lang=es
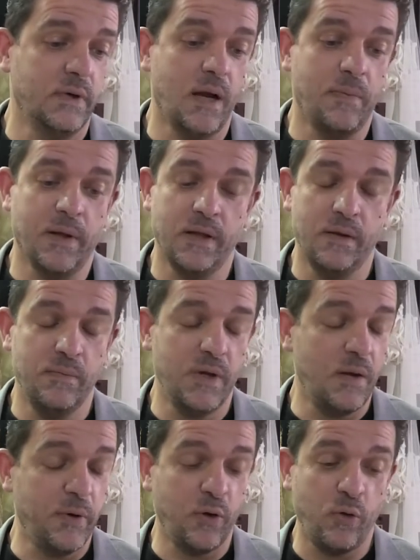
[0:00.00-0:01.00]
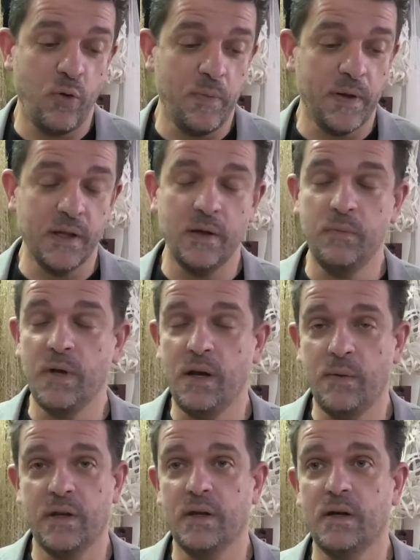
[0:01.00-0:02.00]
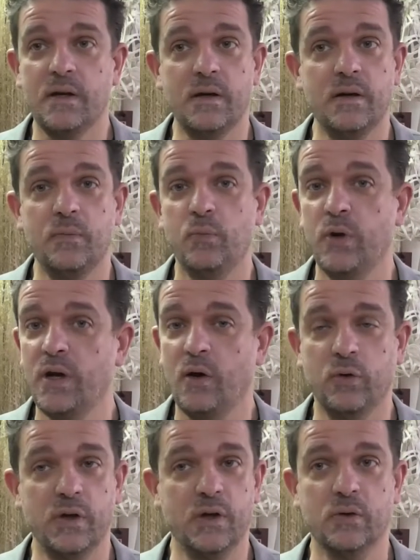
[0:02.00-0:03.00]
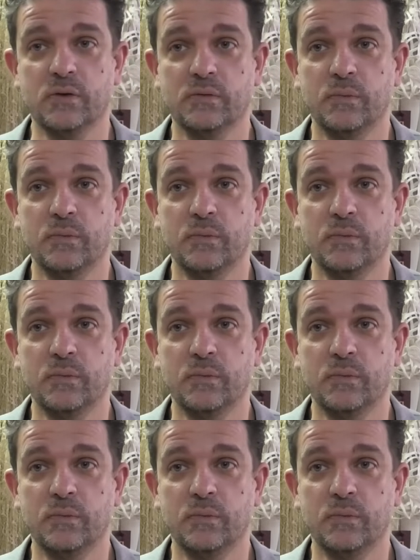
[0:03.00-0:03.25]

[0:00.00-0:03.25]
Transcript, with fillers: la pandemia, el periodo de pandemia, la verdad, muy caótico.